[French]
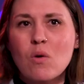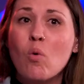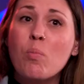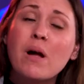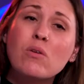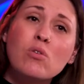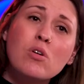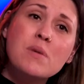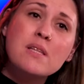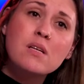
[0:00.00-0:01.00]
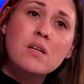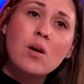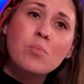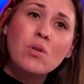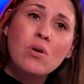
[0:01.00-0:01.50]
On parle de comédie
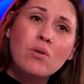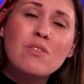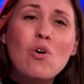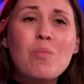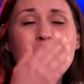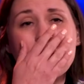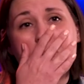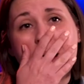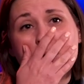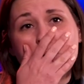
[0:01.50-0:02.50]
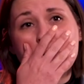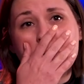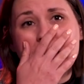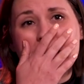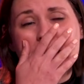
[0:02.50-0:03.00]
club, non Non, mais pardon,
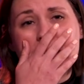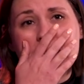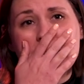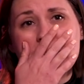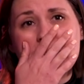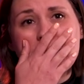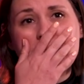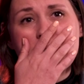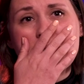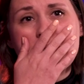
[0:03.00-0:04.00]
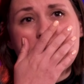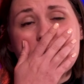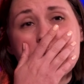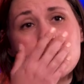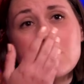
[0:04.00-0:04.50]
mais la
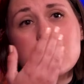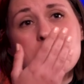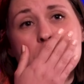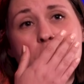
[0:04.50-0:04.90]
c'était euh, ça.